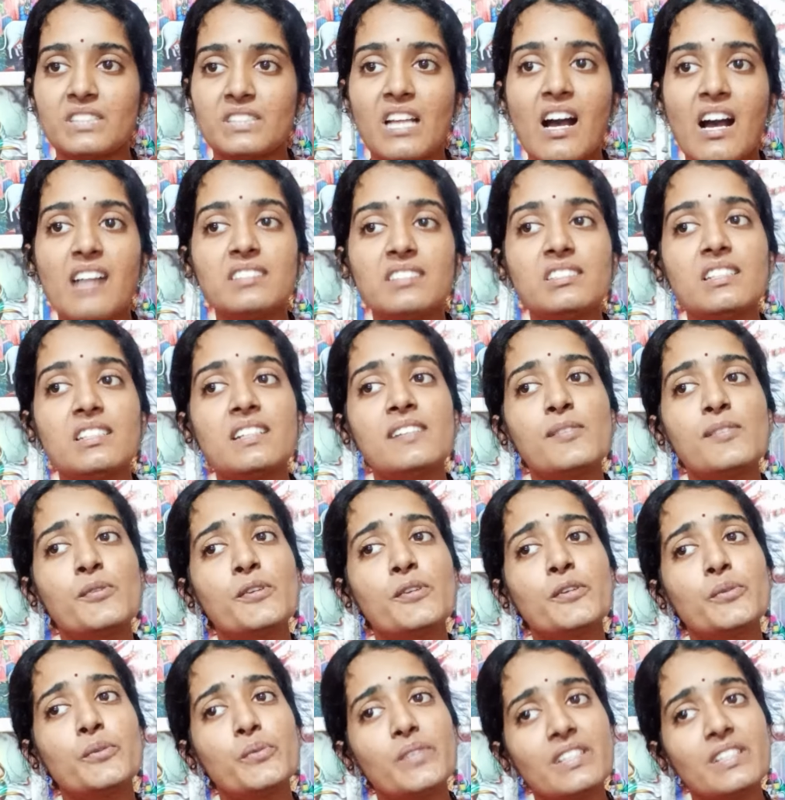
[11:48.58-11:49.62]

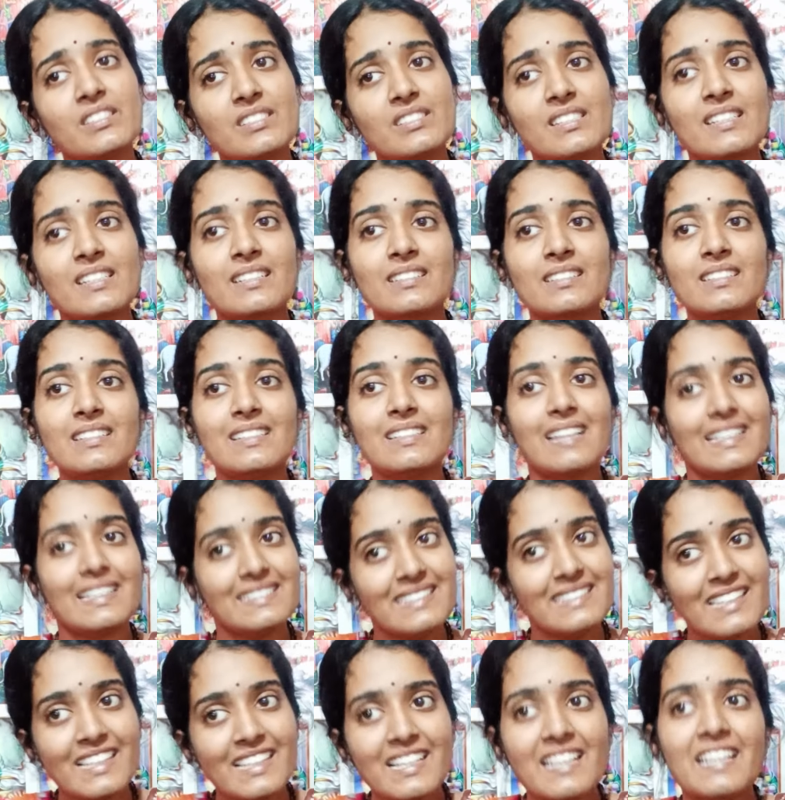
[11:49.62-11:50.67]
தாசிகளோடு கூடி சேர்ந்து
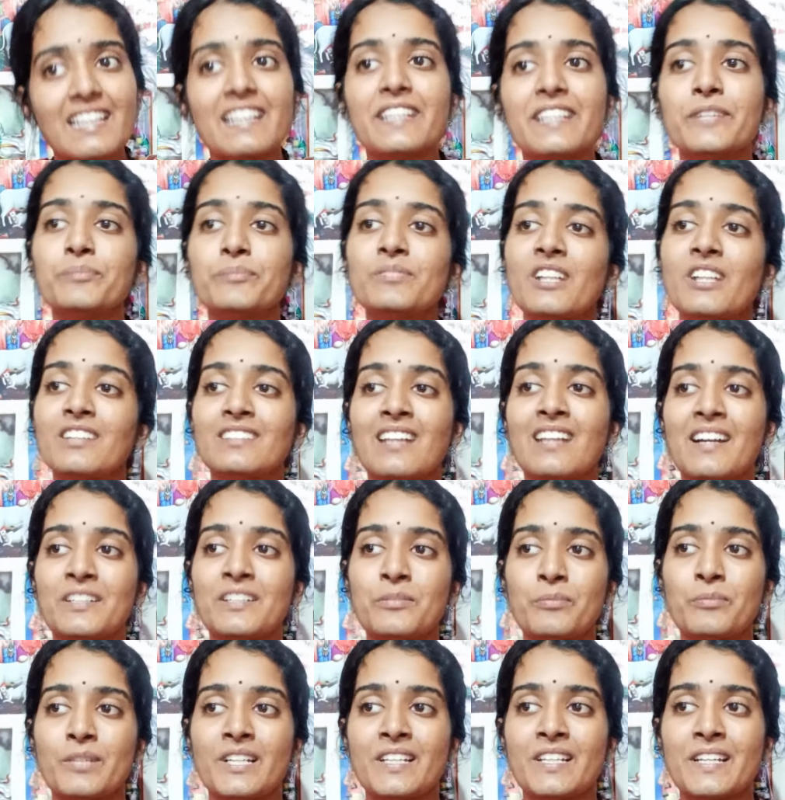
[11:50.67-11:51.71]
கன்னியகங்களையும் நான்
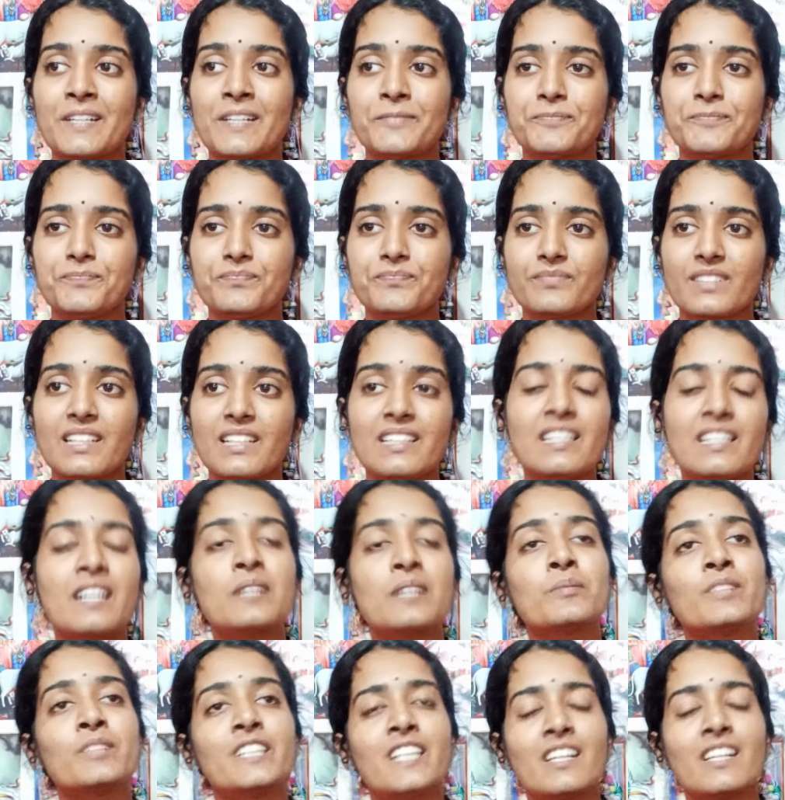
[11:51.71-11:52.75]
தானம் பண்ணுறேன்
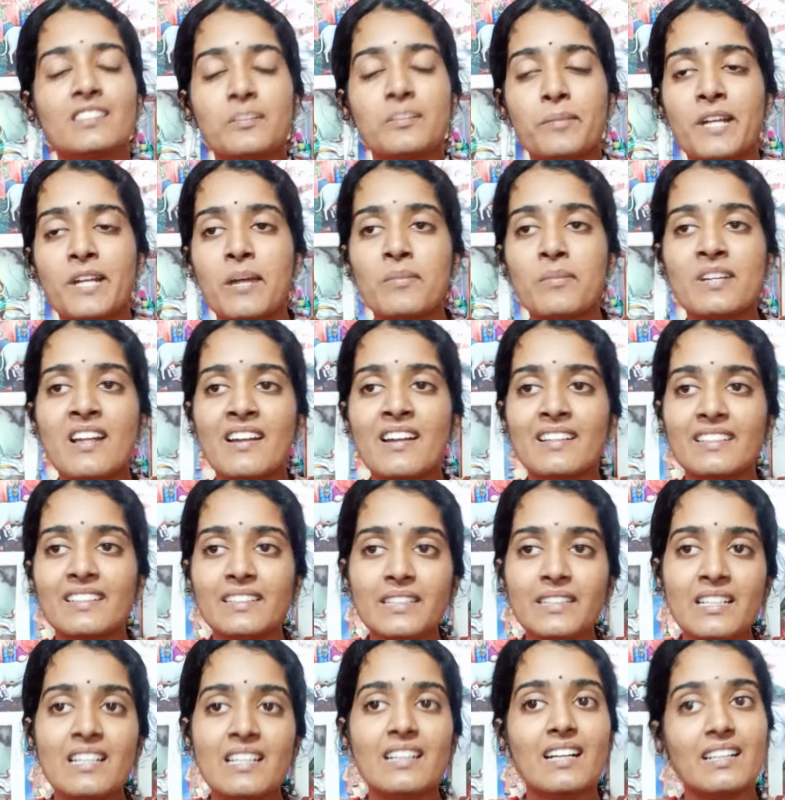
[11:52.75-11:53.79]
கல்யாணம் கழியாத
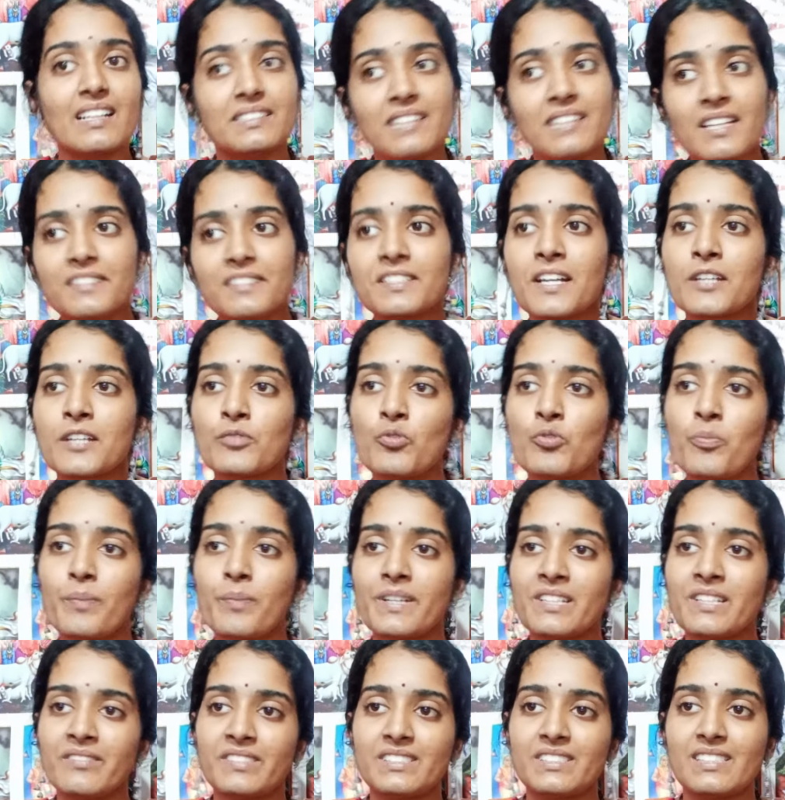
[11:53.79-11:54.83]
பிராமணாளுக்கு கன்னியாதானமும்
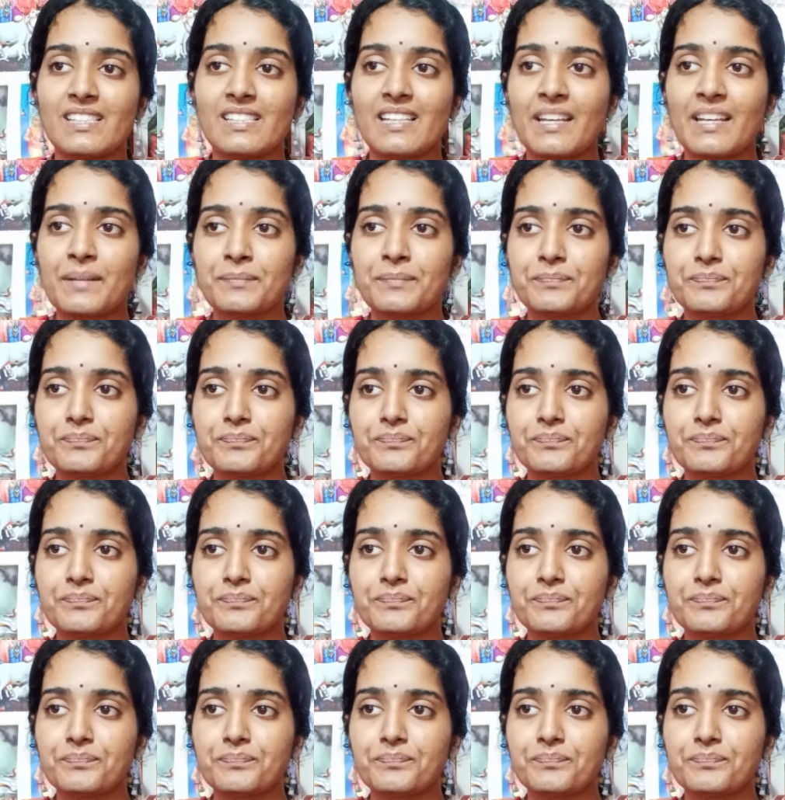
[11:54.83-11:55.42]
பண்ணி வச்சிருக்கேன்